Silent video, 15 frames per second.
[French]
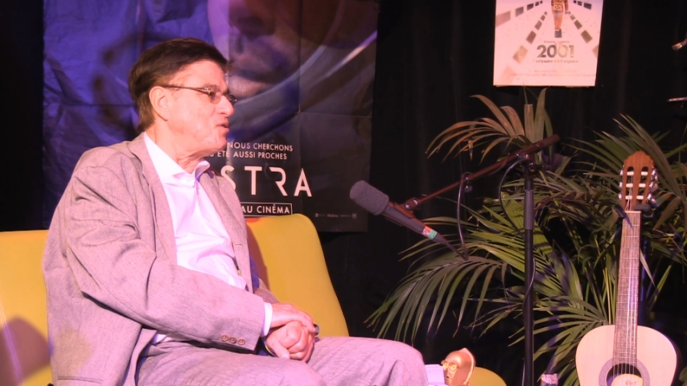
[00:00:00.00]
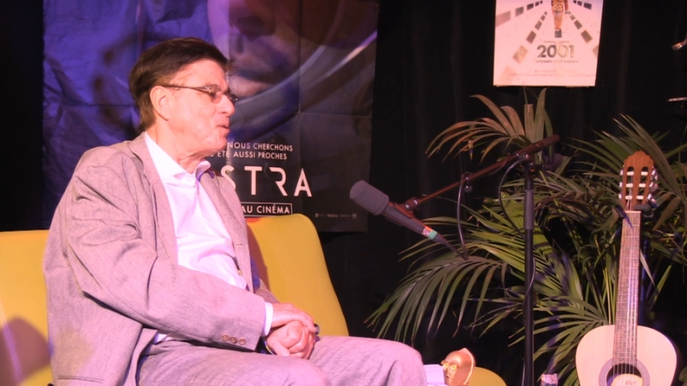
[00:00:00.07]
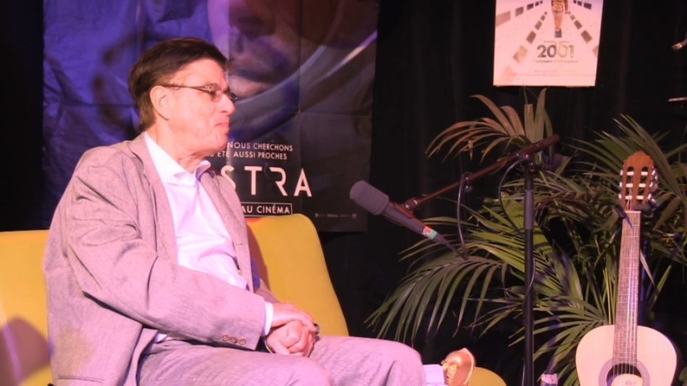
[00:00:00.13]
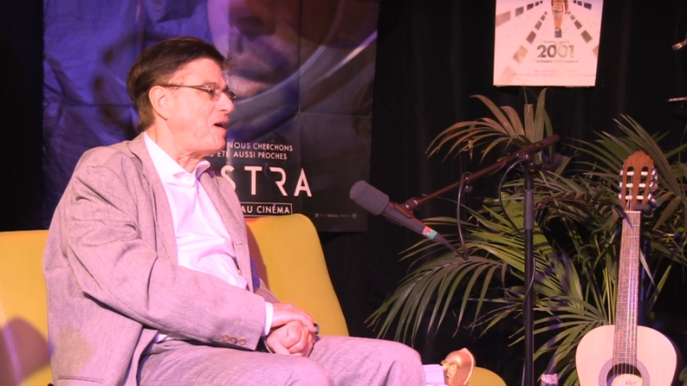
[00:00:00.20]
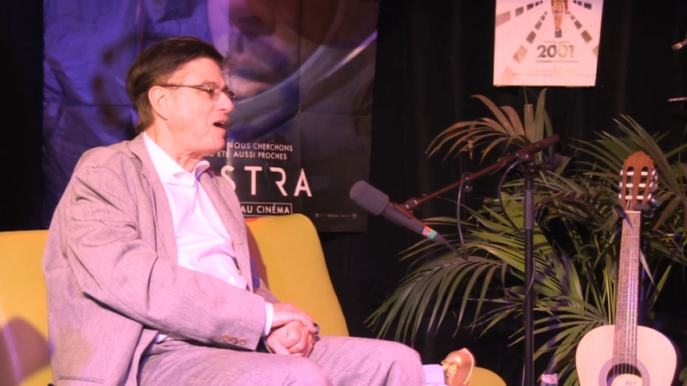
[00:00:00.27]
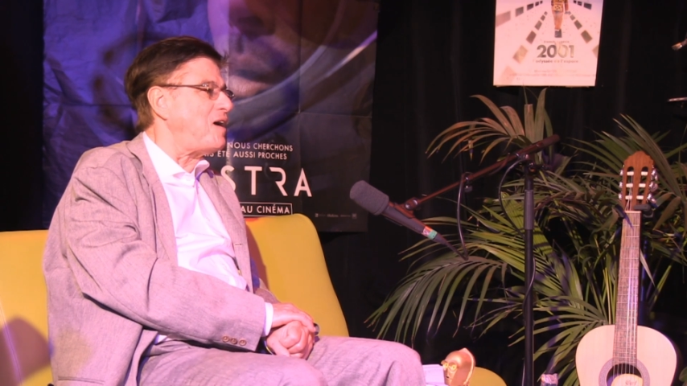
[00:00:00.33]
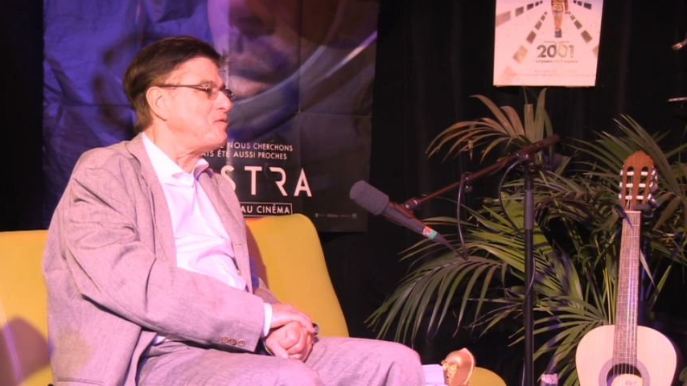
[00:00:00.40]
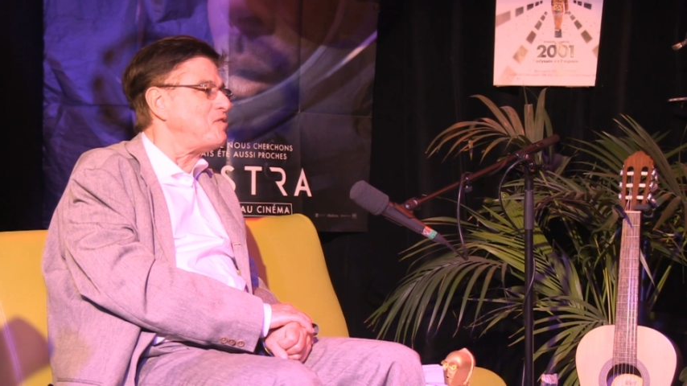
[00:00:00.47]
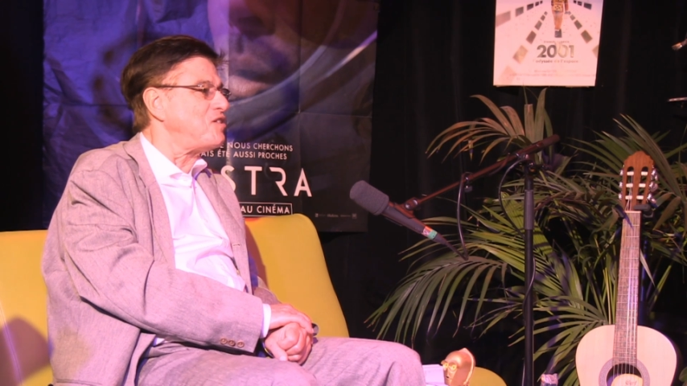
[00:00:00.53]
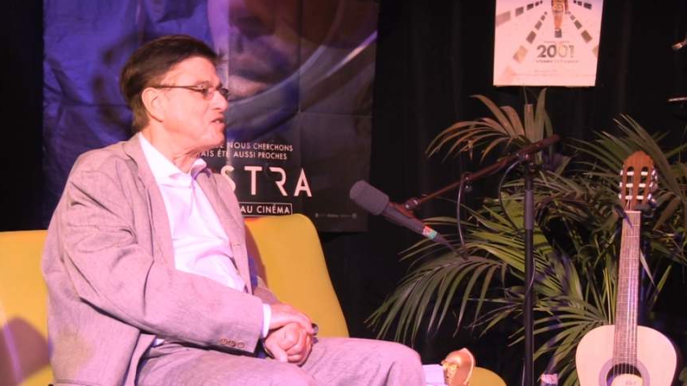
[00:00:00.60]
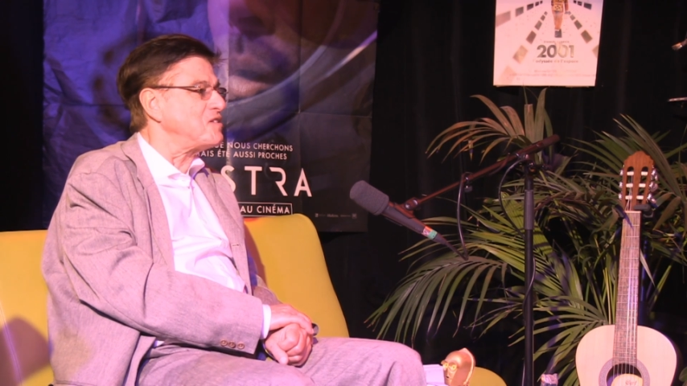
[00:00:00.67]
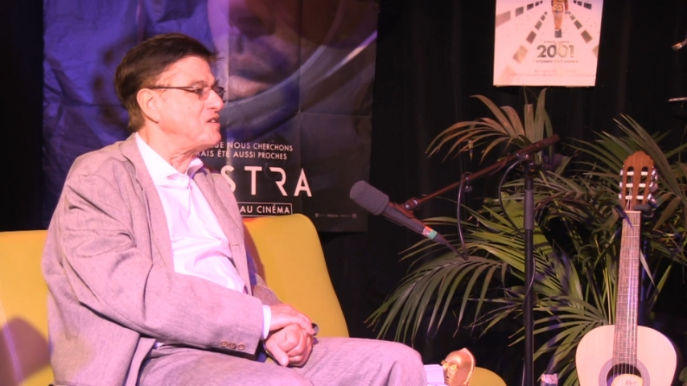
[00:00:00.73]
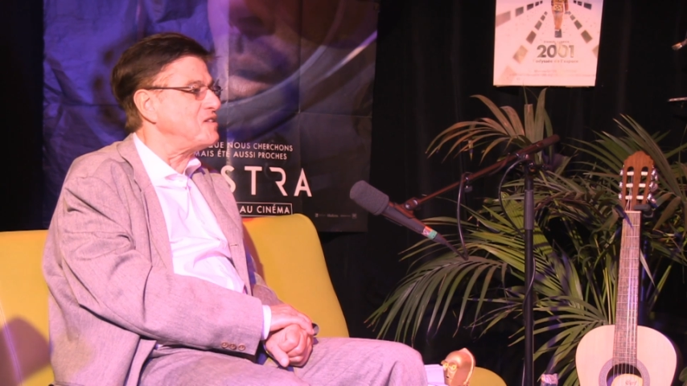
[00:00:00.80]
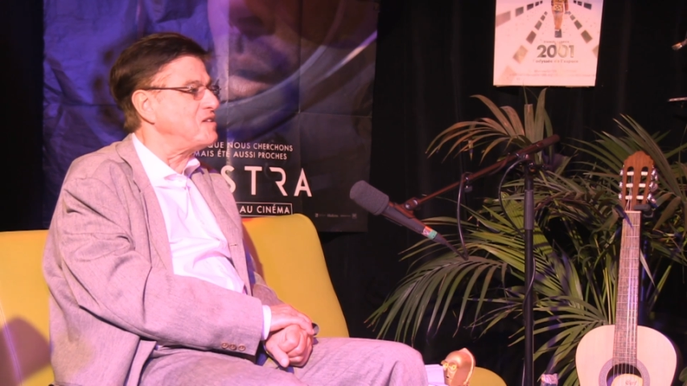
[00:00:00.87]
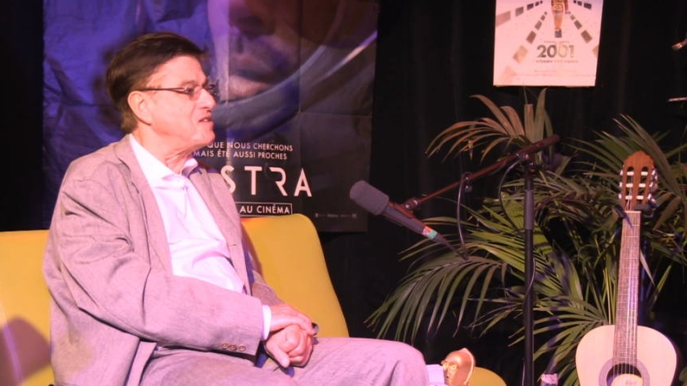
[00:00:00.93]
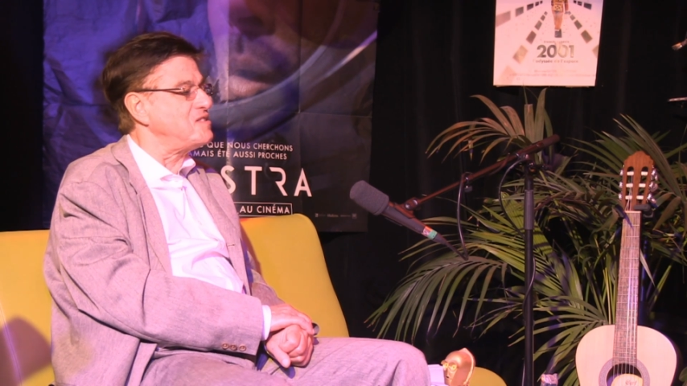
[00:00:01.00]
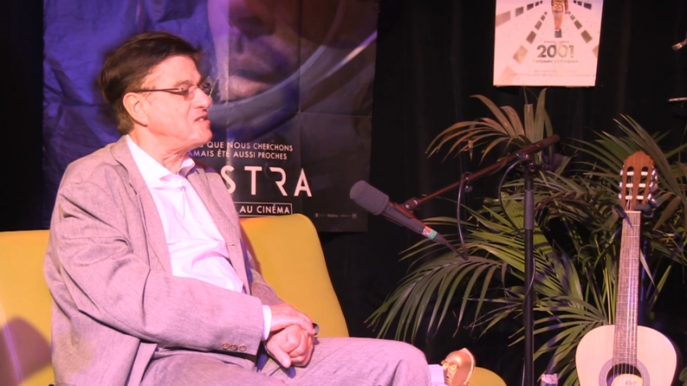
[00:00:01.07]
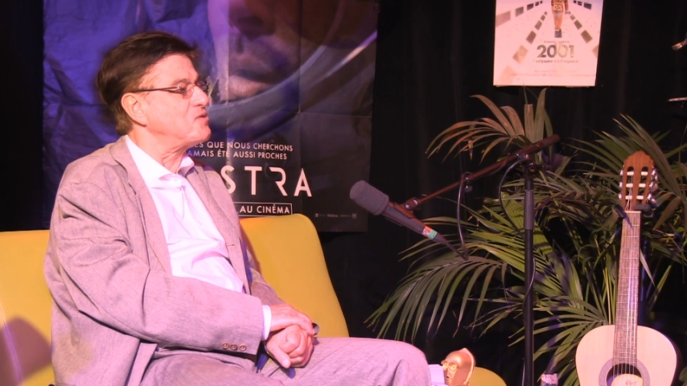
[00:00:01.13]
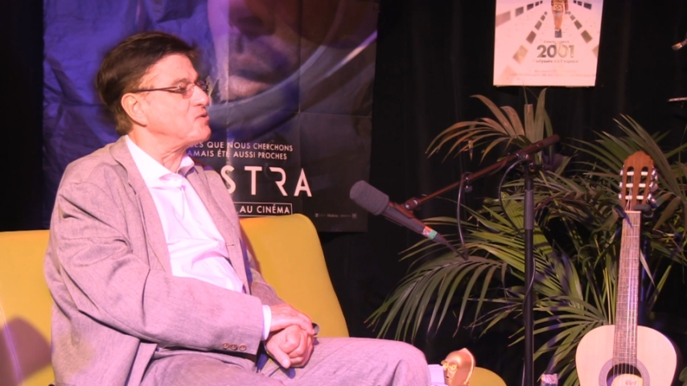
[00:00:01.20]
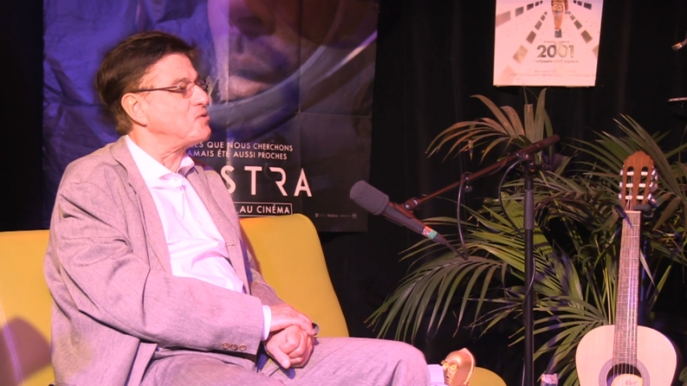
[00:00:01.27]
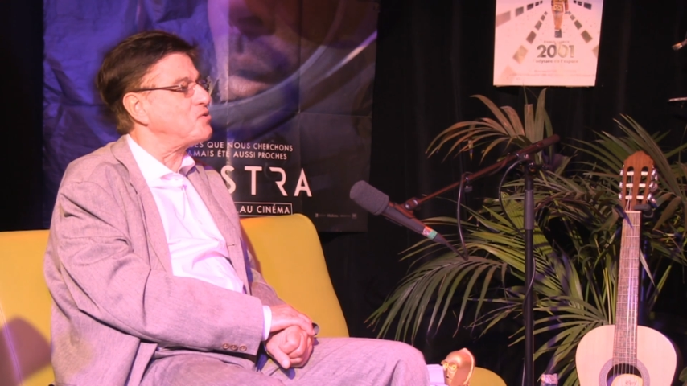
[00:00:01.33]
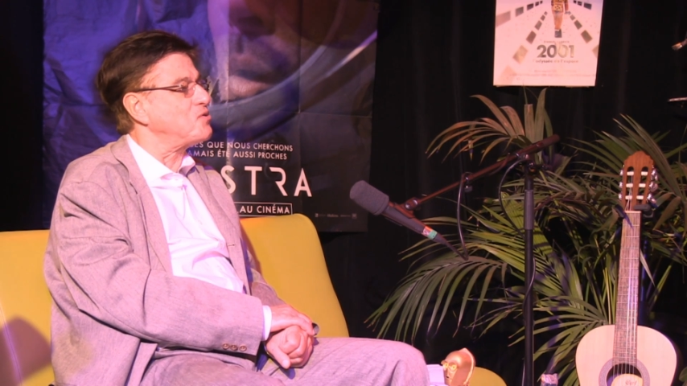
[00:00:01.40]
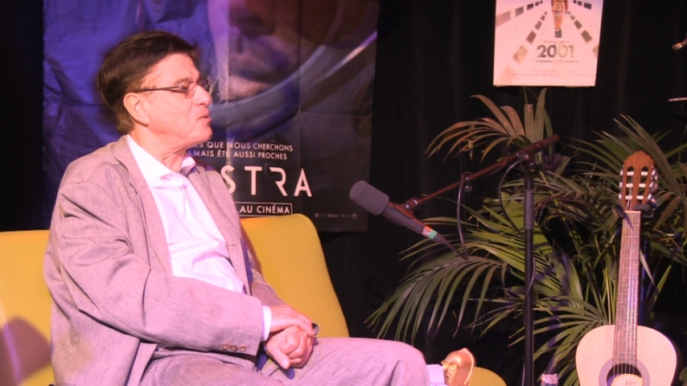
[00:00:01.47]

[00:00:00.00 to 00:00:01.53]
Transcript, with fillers: auparavant qu'il y ait des titres